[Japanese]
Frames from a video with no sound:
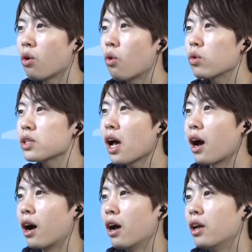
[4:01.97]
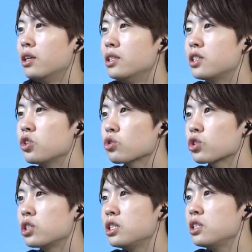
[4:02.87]
ここさ一応
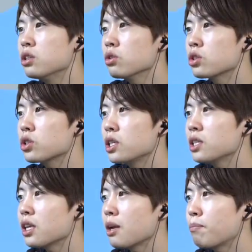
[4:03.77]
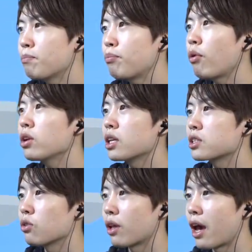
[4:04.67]
針葉樹林帯っぽいで
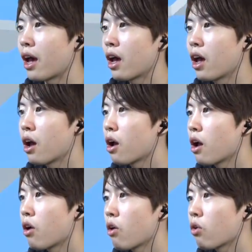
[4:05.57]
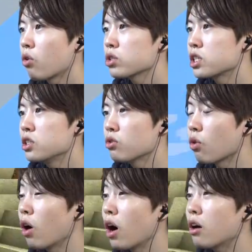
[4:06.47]
すよねここ針葉
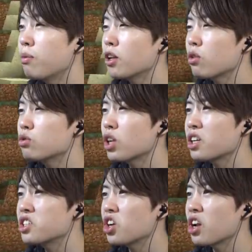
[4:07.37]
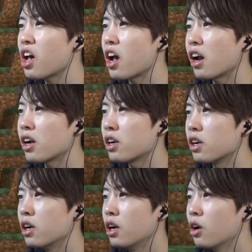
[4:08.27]
おあまたウサギじゃな
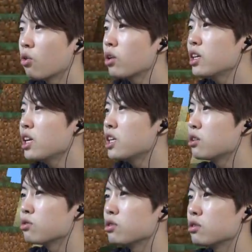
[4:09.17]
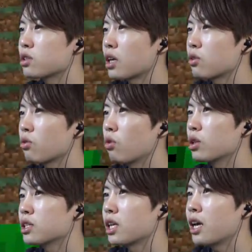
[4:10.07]
いこれ家にいるウサギと
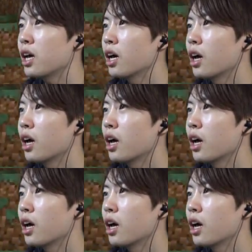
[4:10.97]
同じだね